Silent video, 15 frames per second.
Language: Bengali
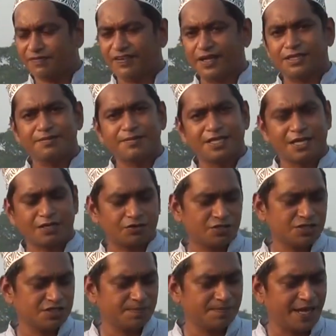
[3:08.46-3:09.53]
ফাতেমা ধান
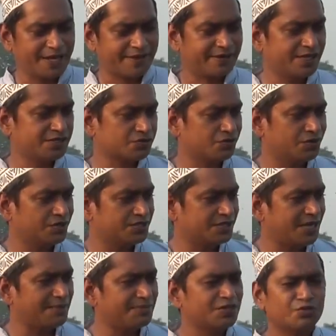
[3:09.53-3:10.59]
করেছি ব্ল্যাক রাইস করেছি
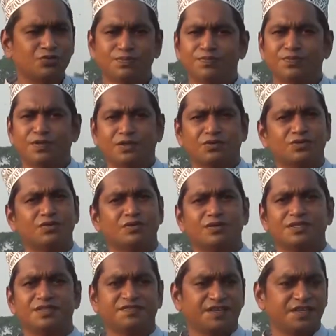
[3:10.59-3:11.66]
আমি খুব কোনো
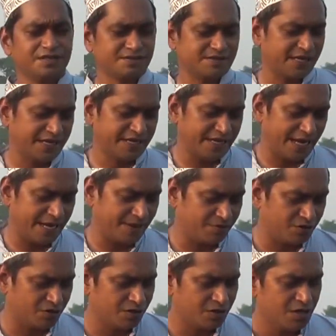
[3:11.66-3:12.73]
ডিফারেন্স দেখি নাই
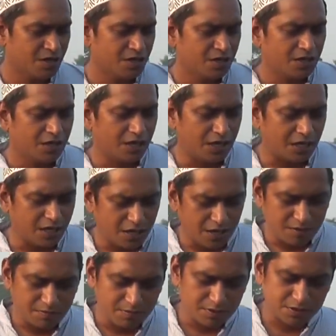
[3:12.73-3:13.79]
এবং
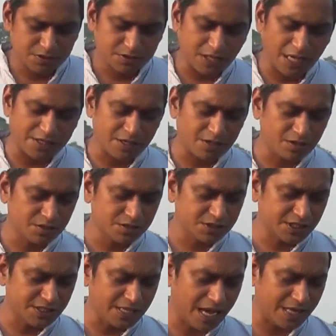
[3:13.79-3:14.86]
সাধারণ
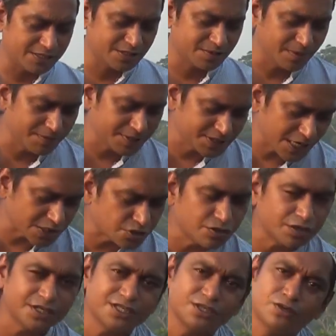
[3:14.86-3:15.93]
যে ধান যেভাবে চাষ
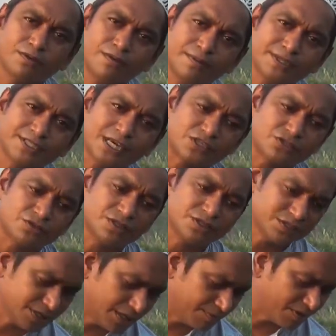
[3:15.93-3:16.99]
করে ঠিক ওভাবে চাষ
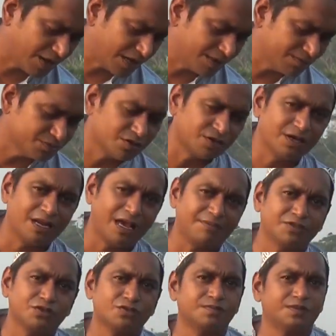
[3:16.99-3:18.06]
করেছি এবং আলহামদুলিল্লাহ
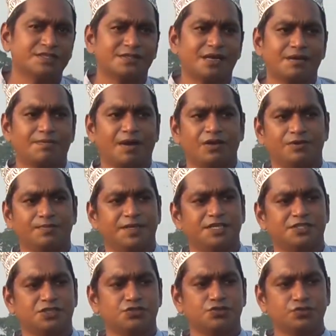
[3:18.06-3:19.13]
আমি খুব রেজাল্ট ভালো
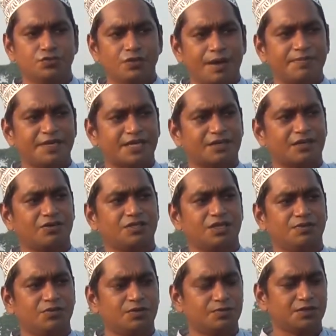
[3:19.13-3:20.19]
পেয়েছি শুধু আমি একটা
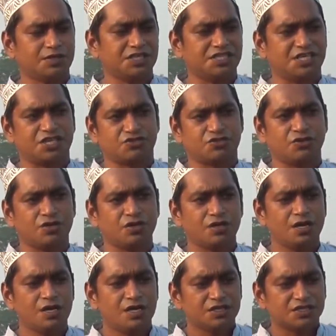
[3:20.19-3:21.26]
কথাই বলবো কীটনাশক
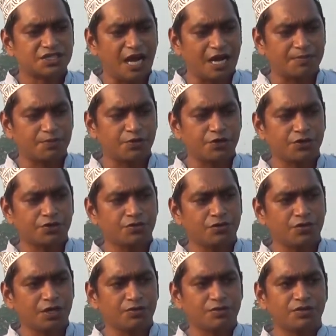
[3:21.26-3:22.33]
সার
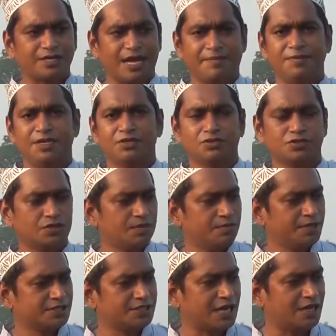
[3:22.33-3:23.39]
প্রয়োগগুলো এগুলো টাইমলি করতে
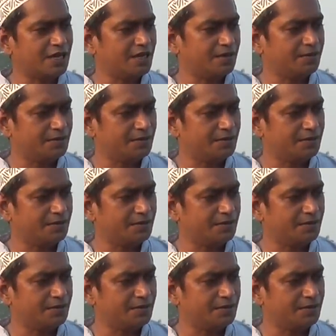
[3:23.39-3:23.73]
হবে জ্বালা